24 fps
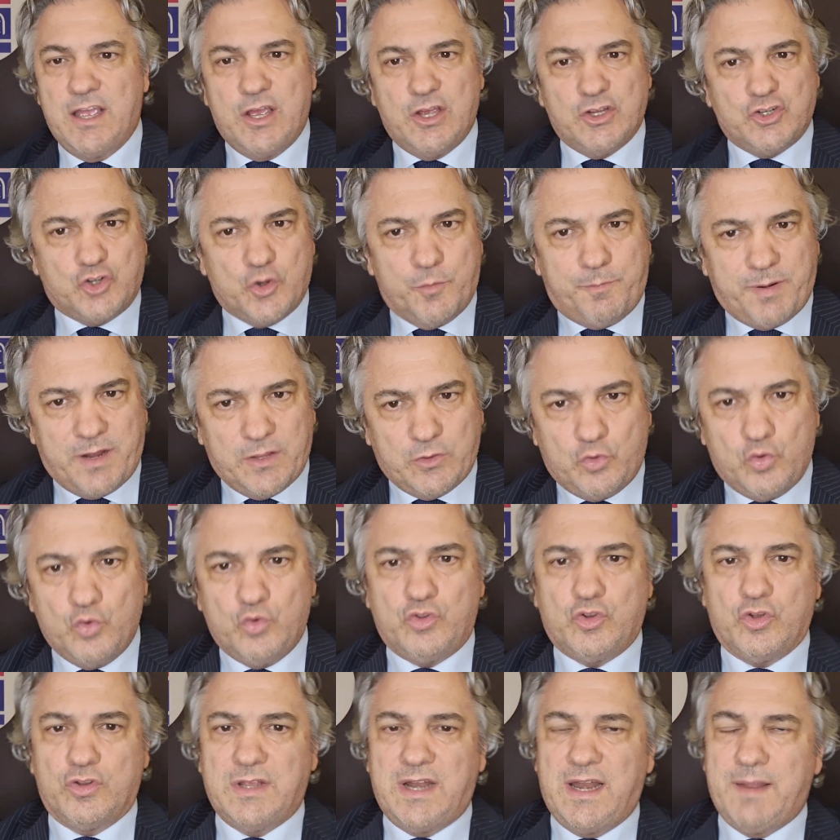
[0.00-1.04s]

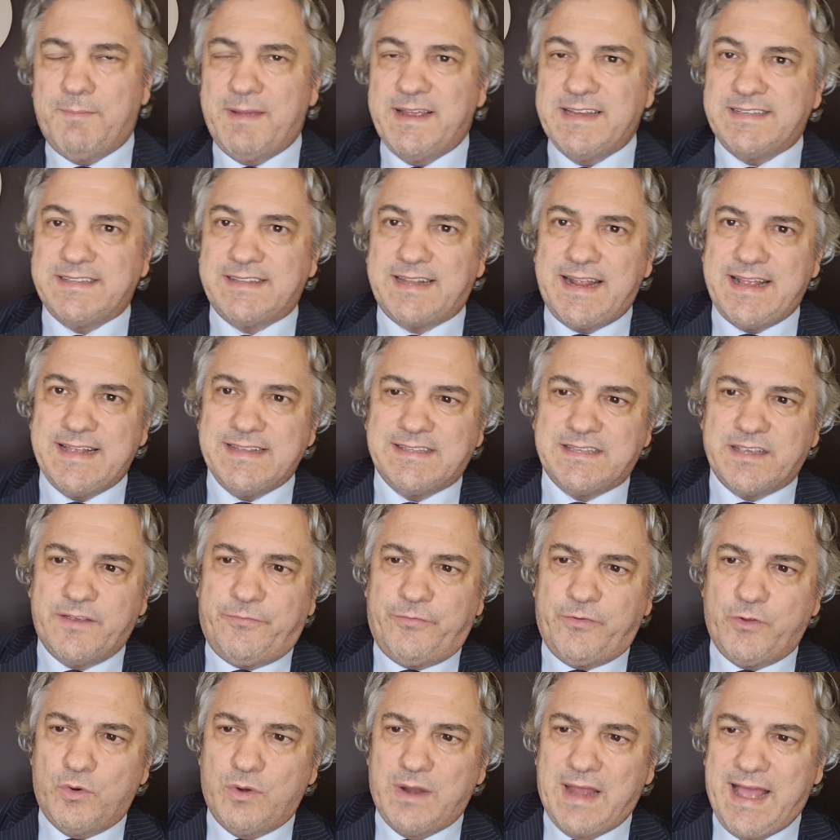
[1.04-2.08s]
soprattutto delle maestranze
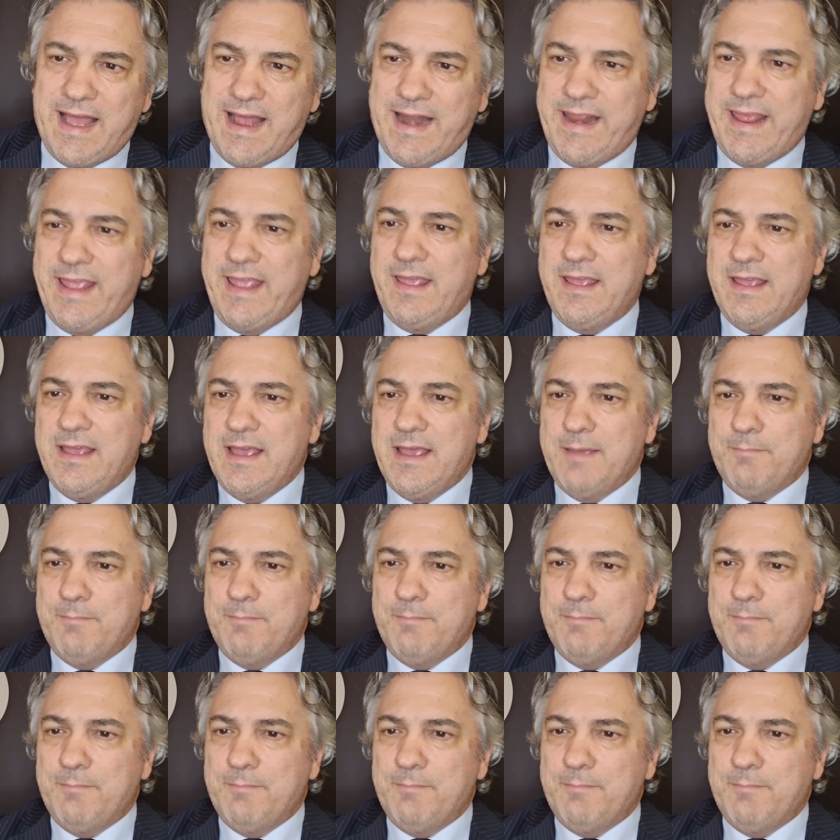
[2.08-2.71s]
friulane,